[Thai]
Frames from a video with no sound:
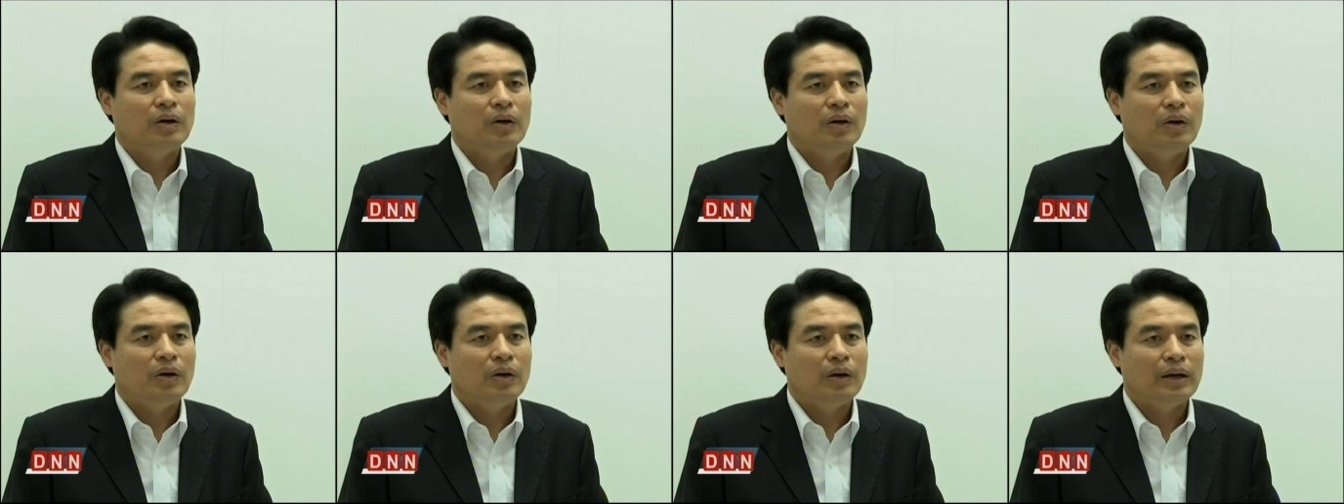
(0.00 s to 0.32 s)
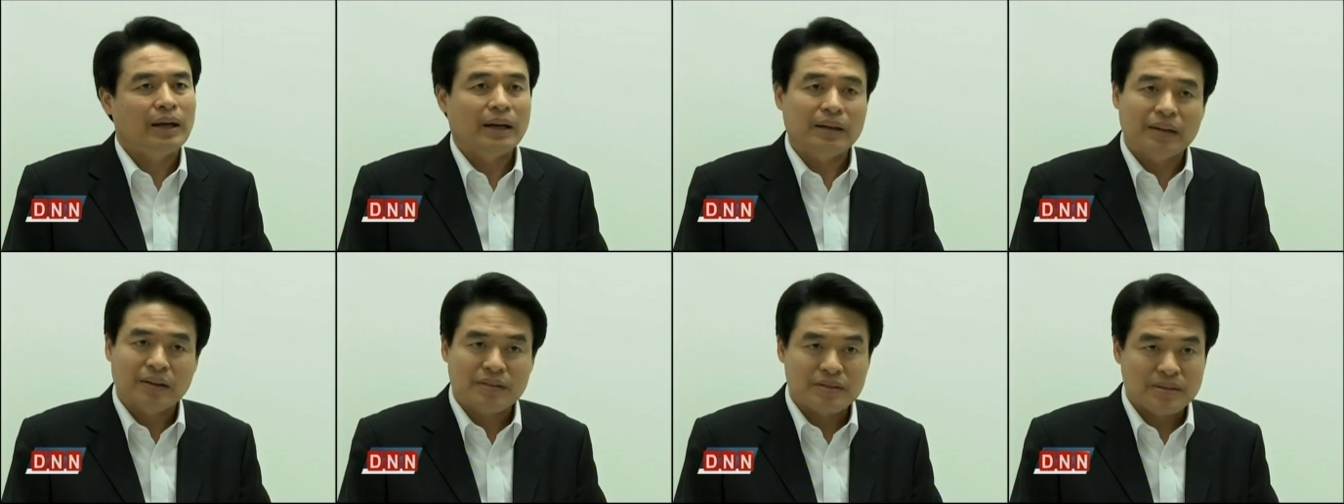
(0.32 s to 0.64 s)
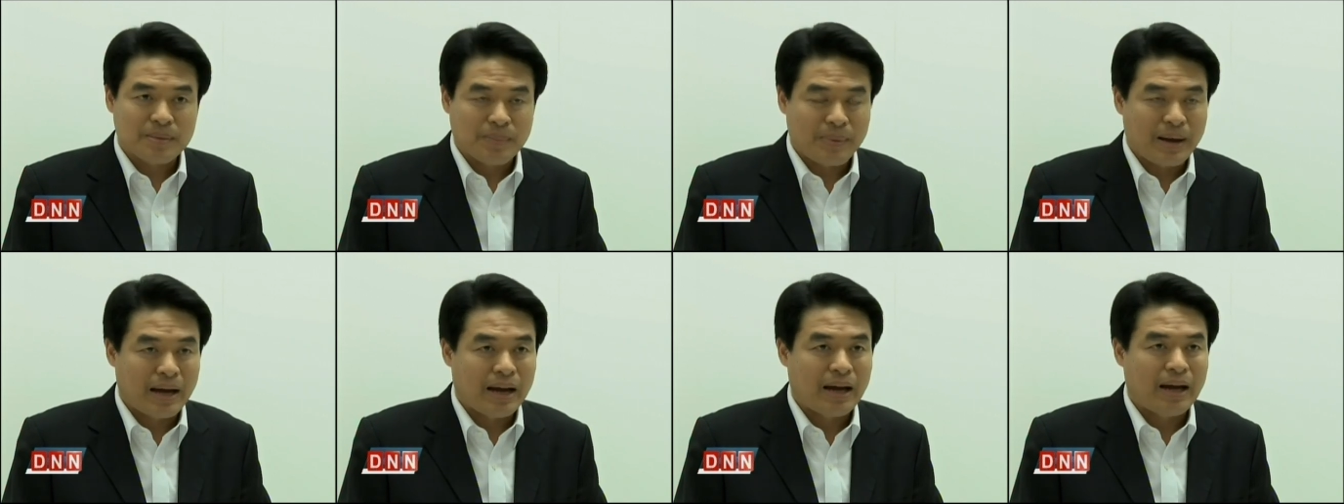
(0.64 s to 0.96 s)
ของรัฐ
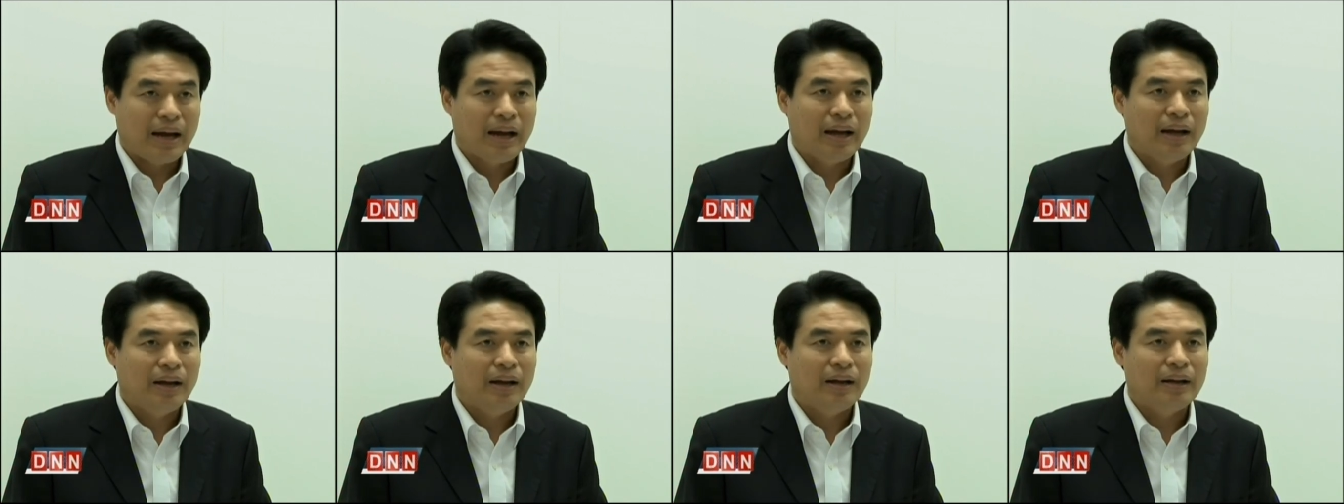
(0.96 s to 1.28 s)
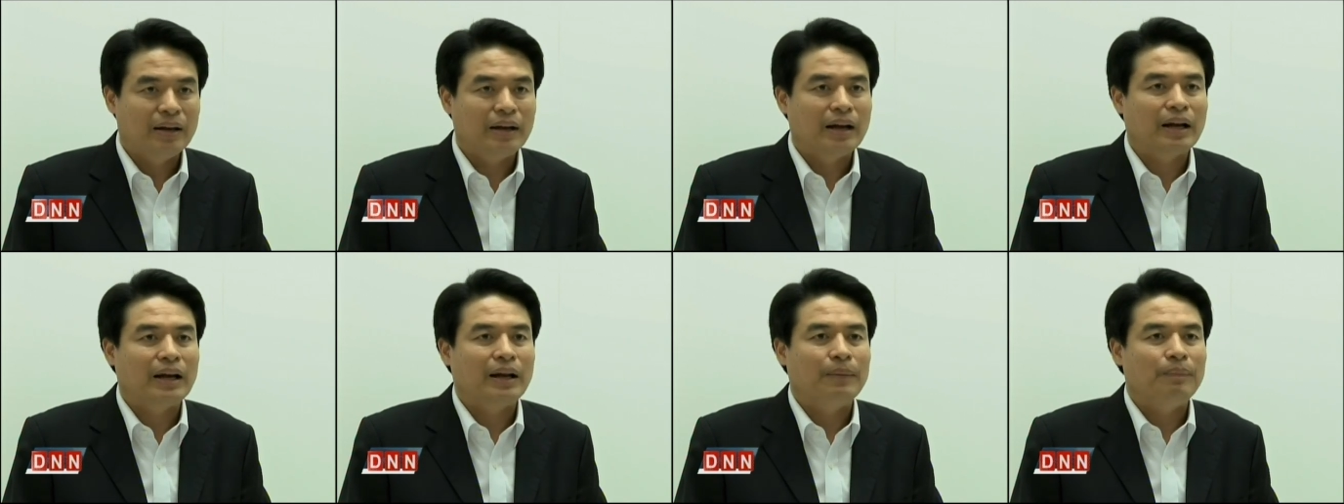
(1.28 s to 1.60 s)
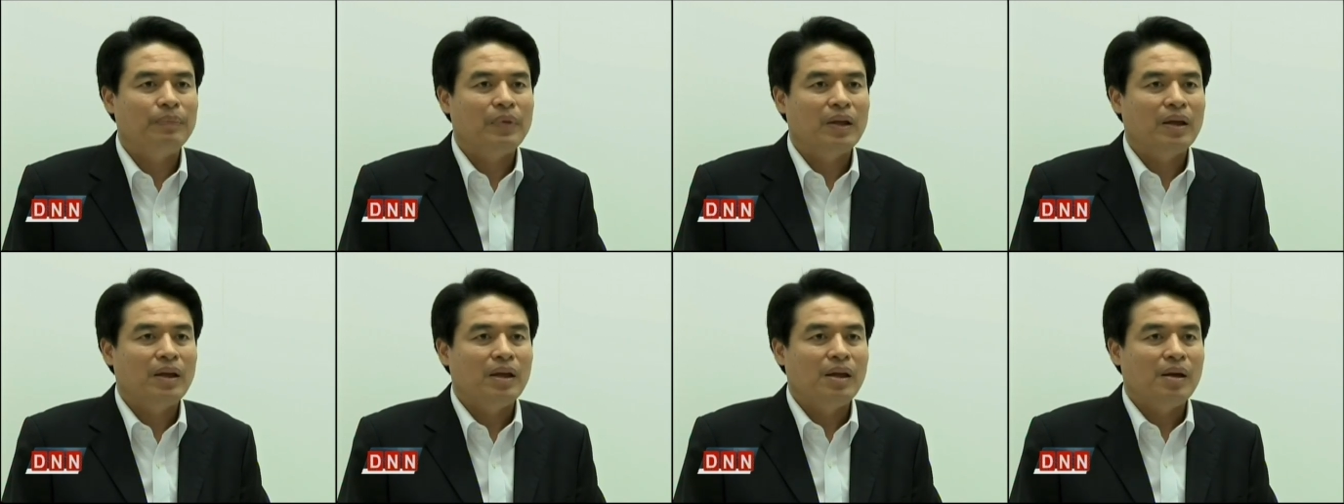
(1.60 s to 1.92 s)
สภานะครั
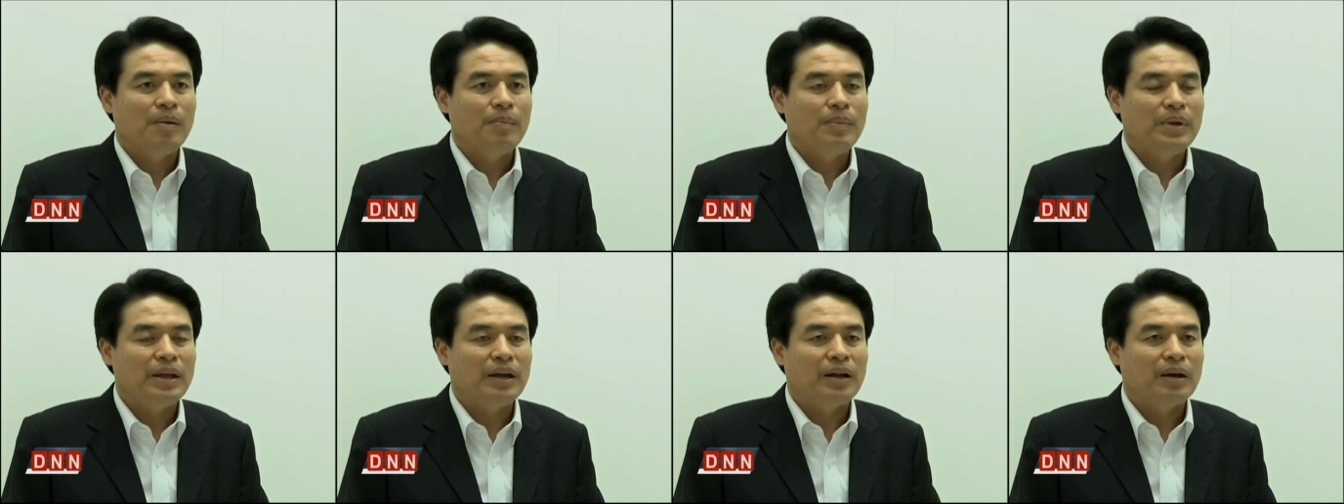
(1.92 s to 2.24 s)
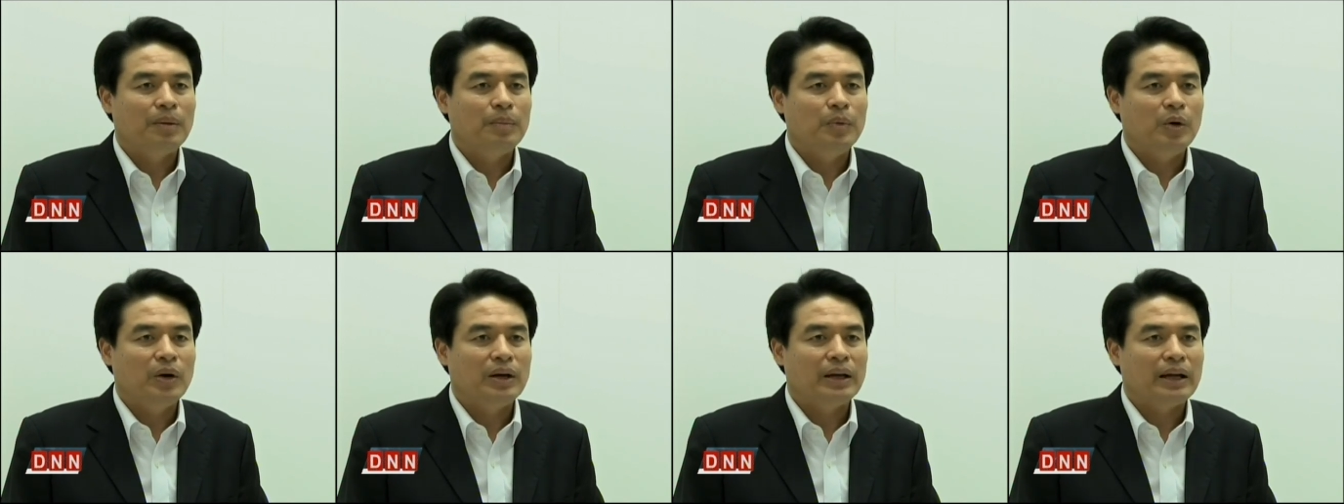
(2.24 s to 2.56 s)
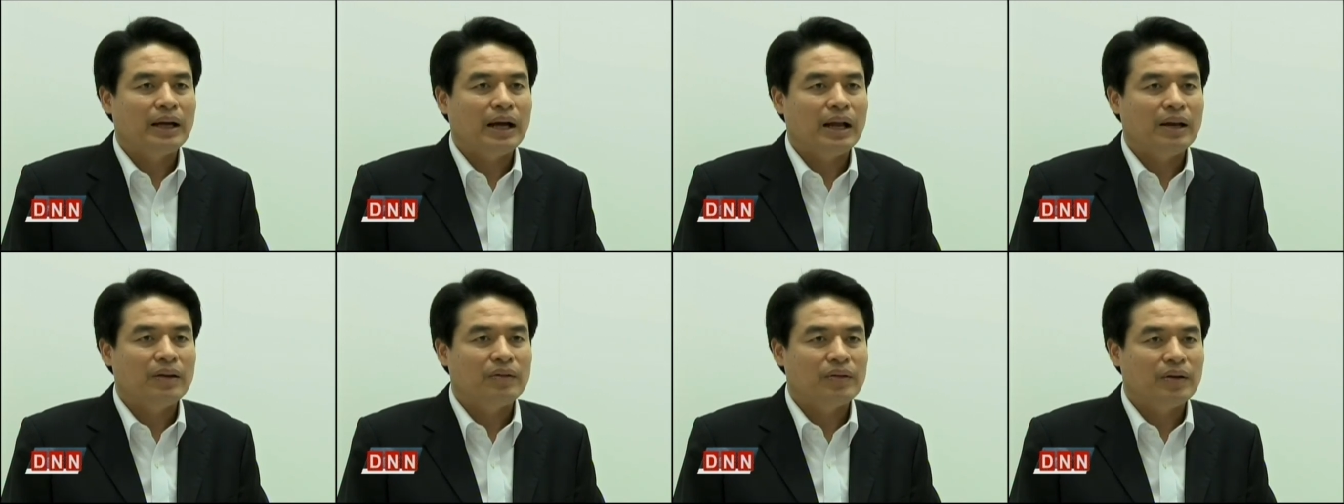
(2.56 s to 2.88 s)
บมีกระบวน
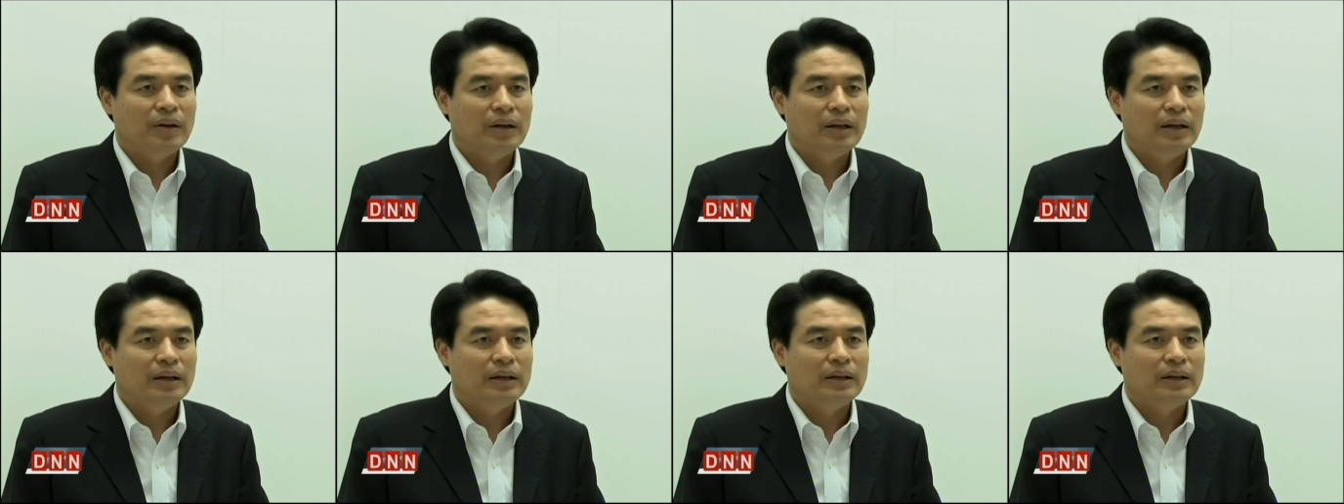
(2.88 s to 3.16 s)
การเส